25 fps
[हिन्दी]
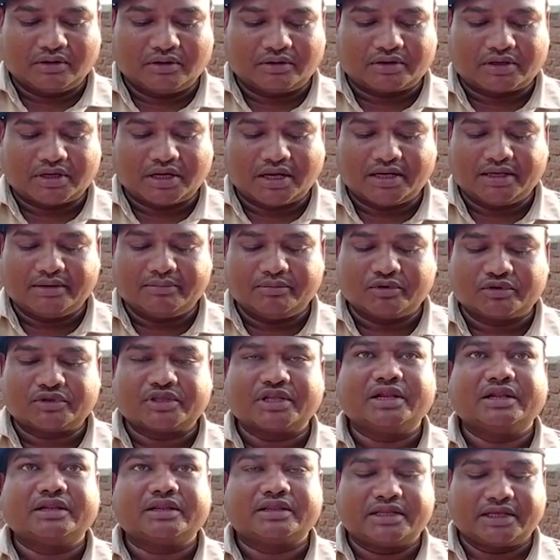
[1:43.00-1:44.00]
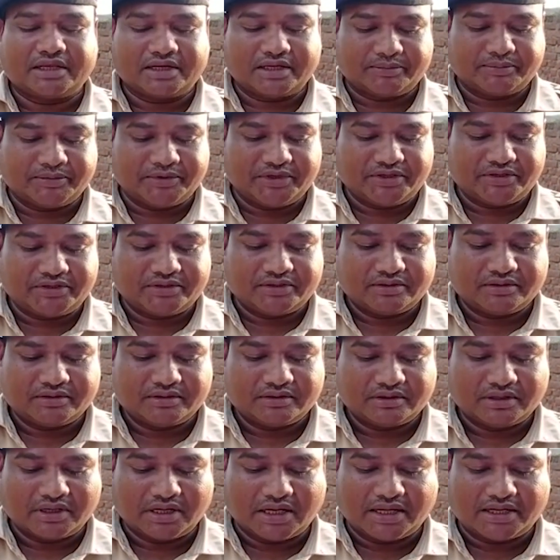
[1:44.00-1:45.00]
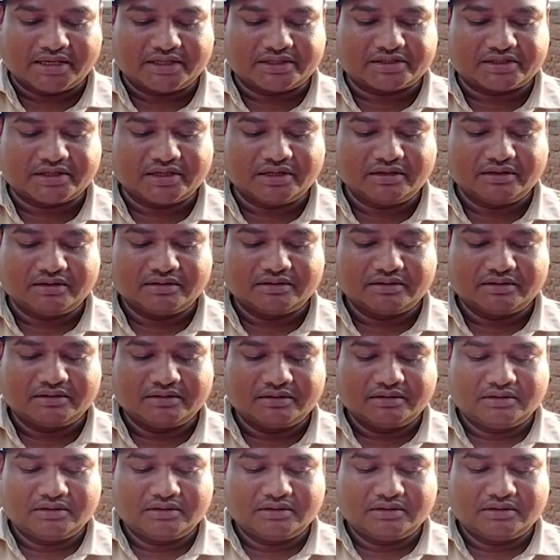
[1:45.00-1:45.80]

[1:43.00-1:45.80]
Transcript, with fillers: और खाली बोतल तेरह पीस आर एस का